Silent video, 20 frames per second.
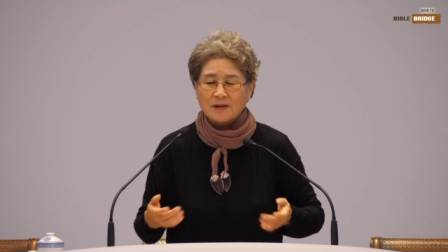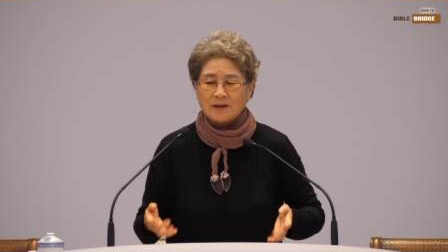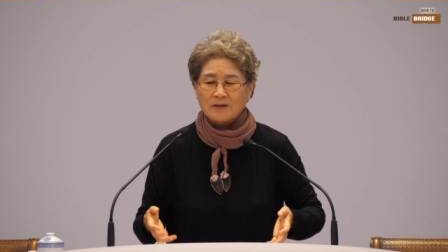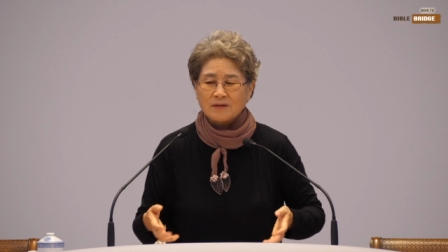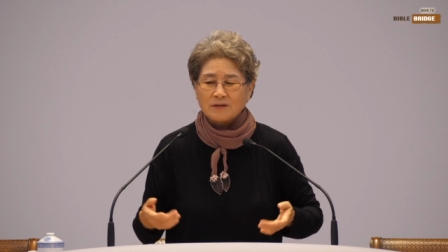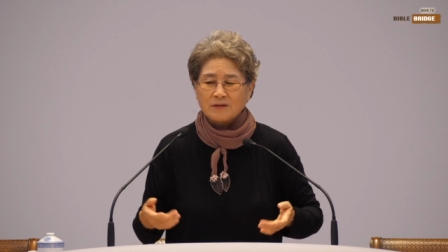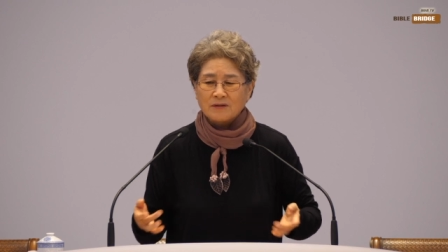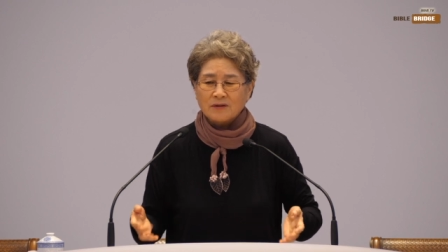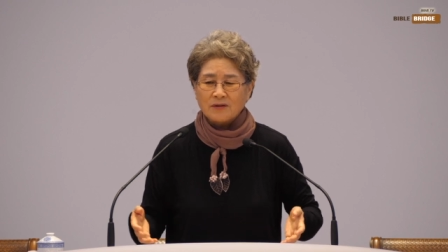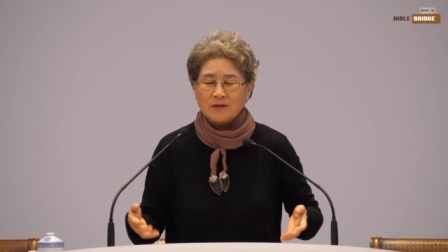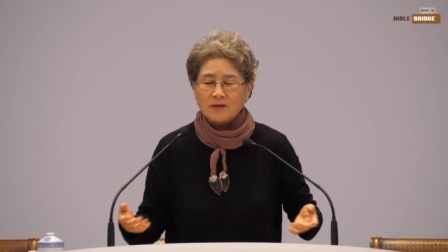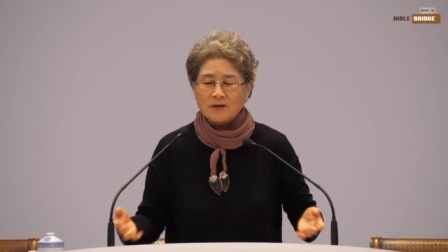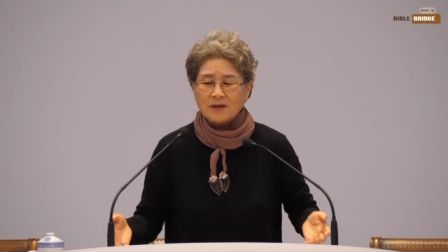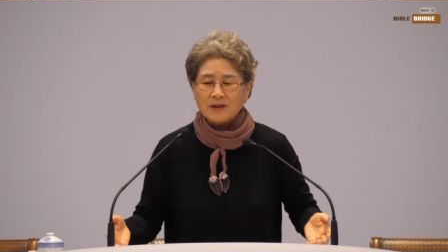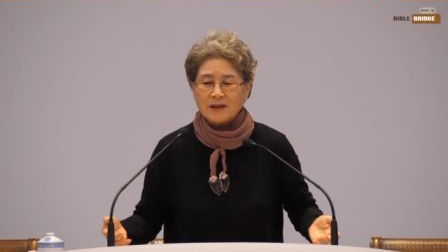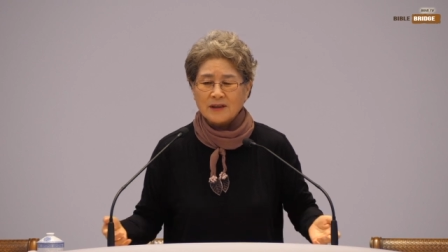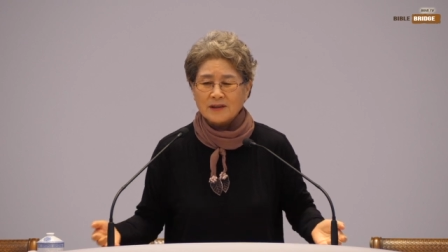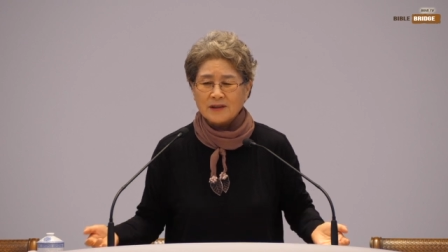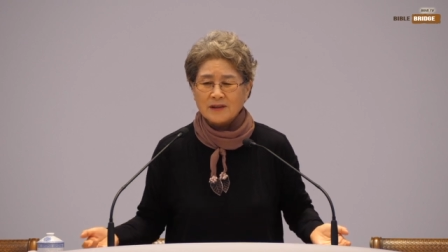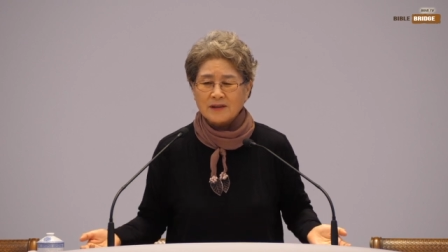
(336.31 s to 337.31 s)
운동을
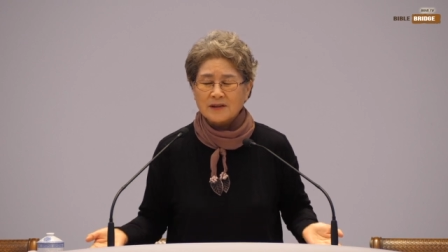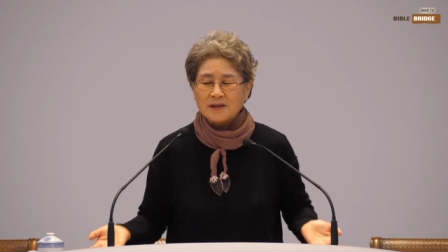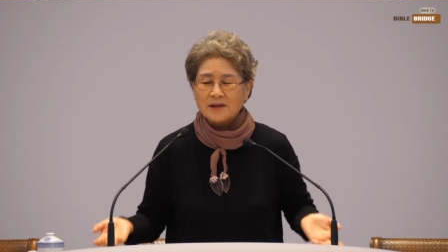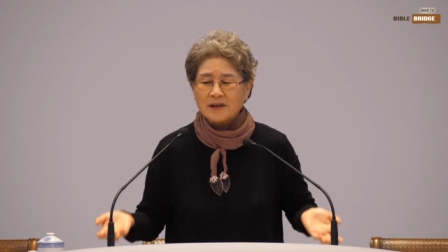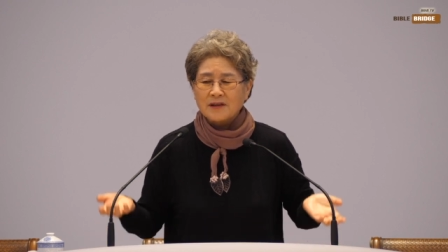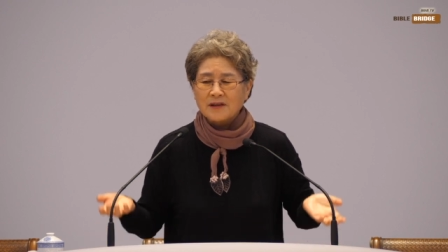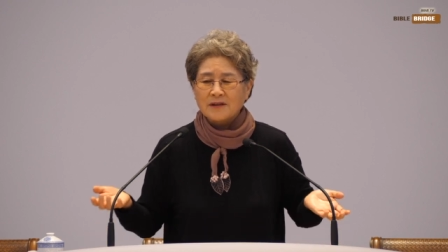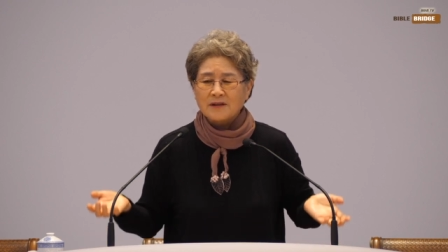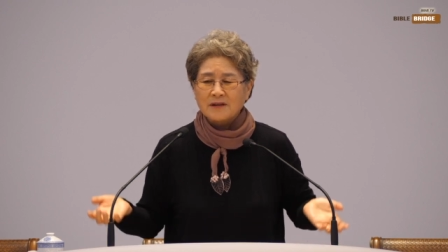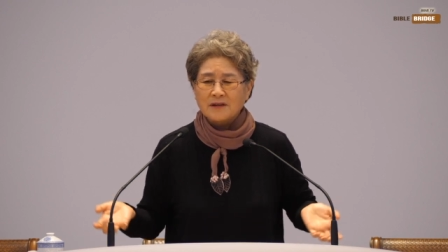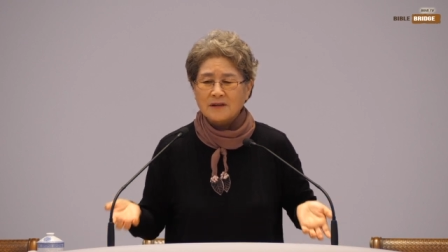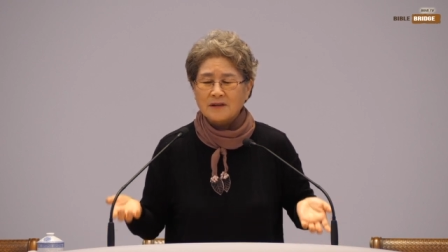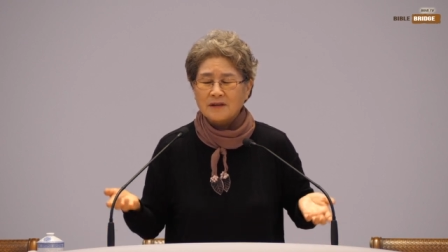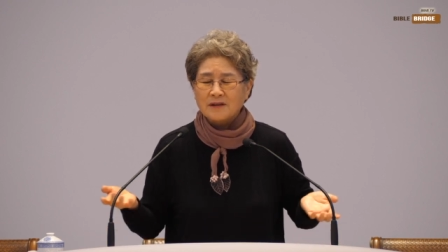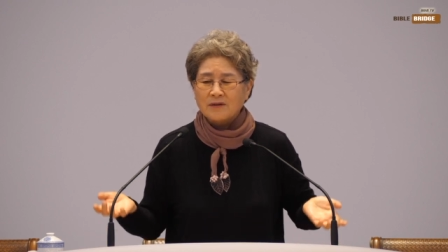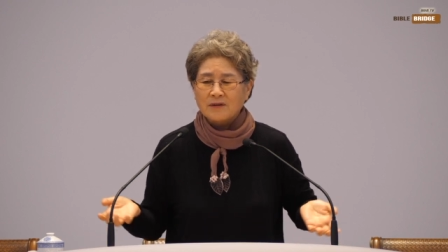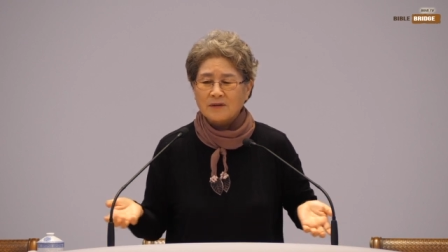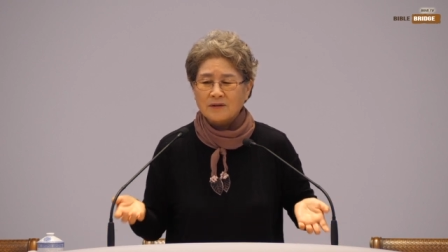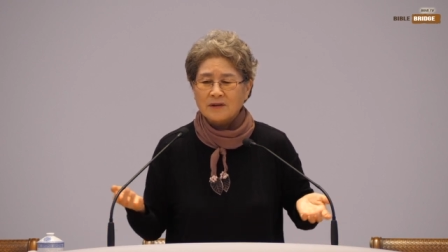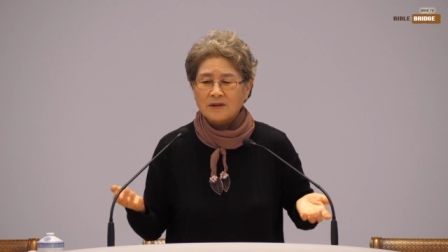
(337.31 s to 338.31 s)
해서 체력을
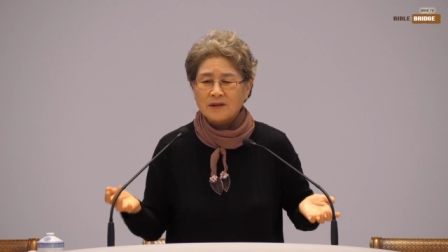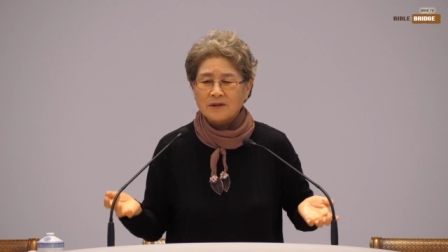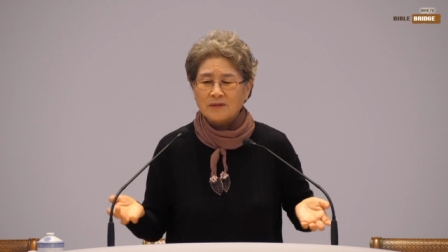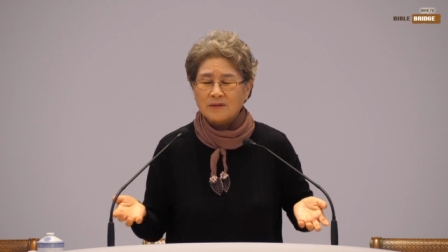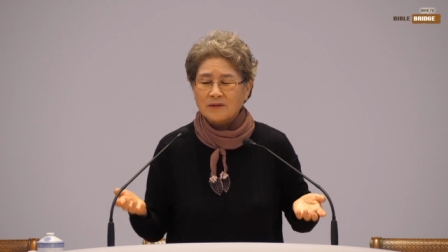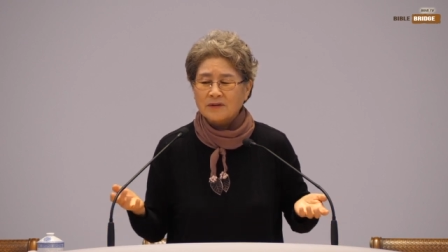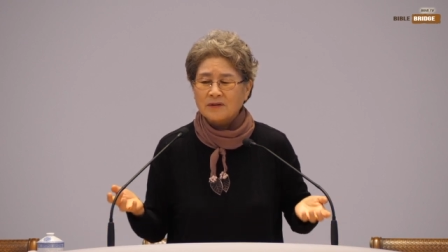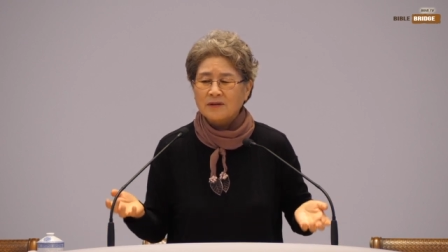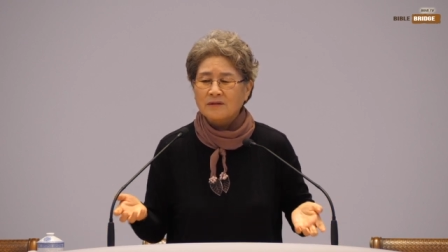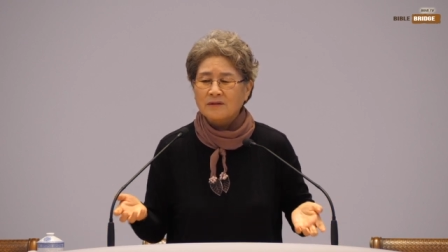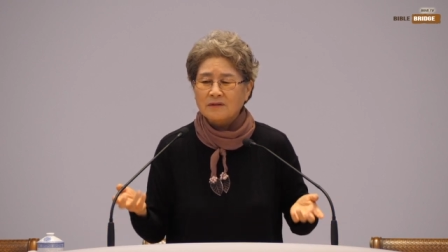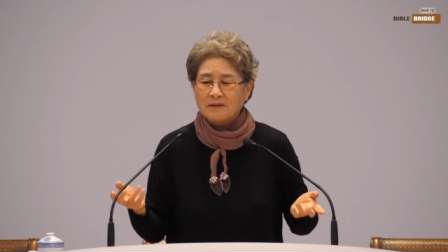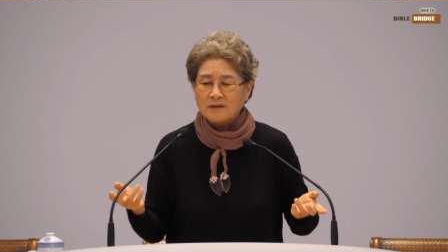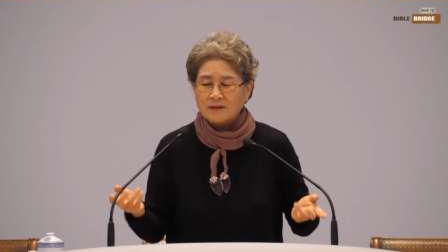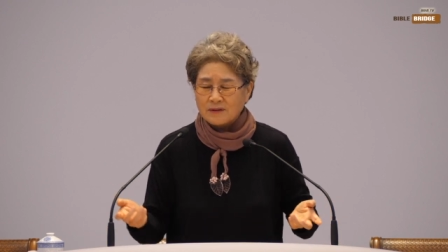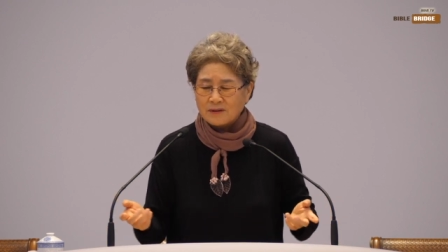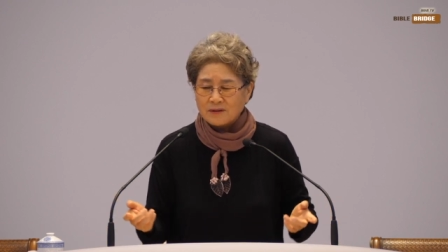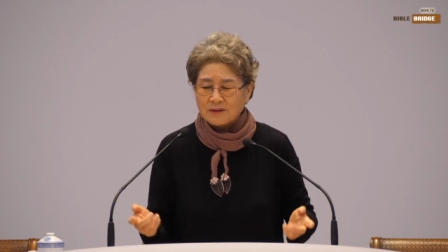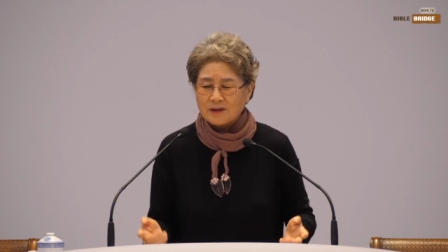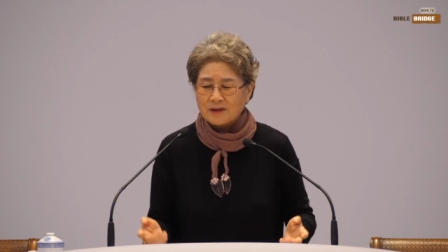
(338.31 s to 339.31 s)
올리고
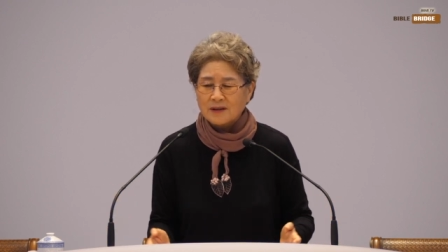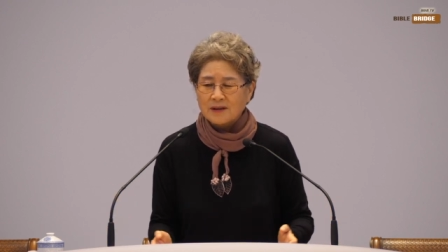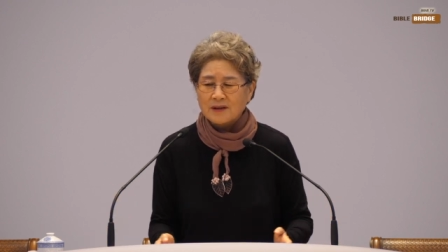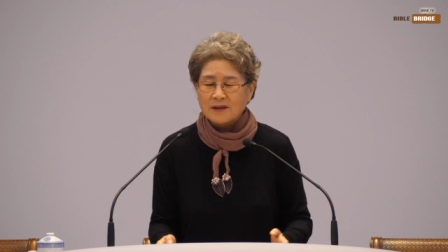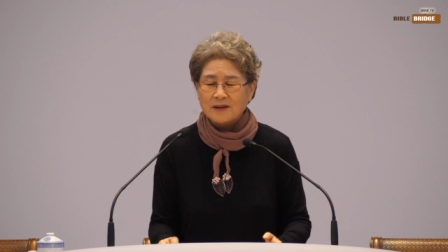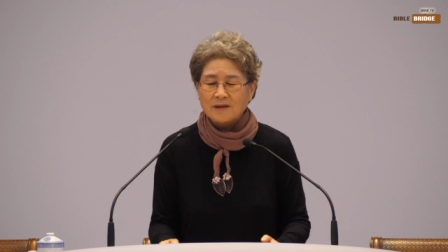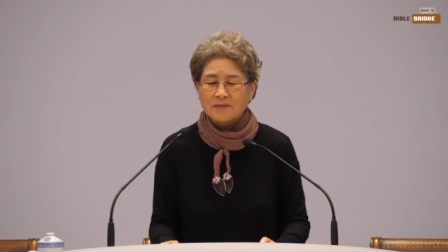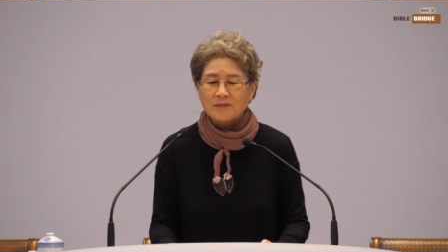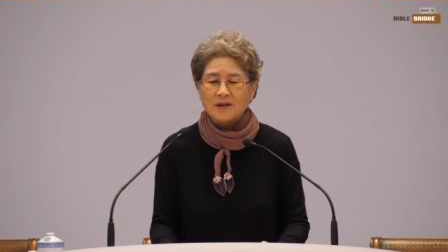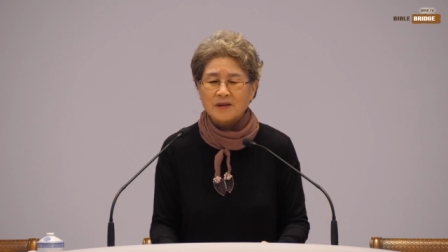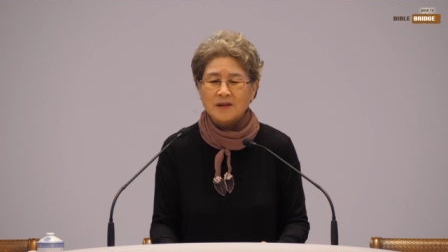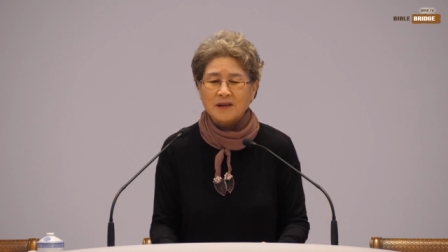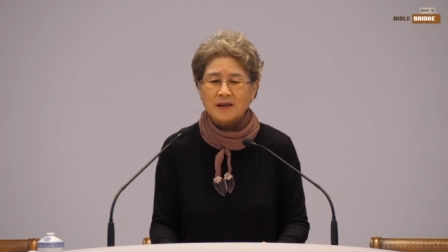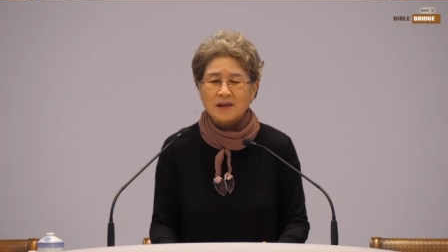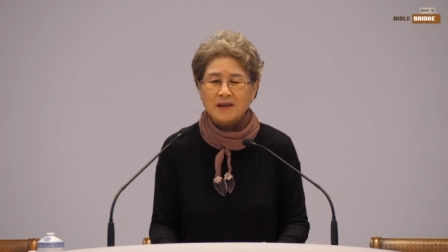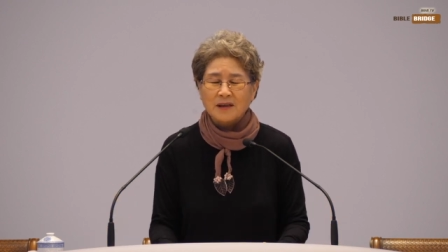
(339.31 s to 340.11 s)
근육을 올려야 됩니다.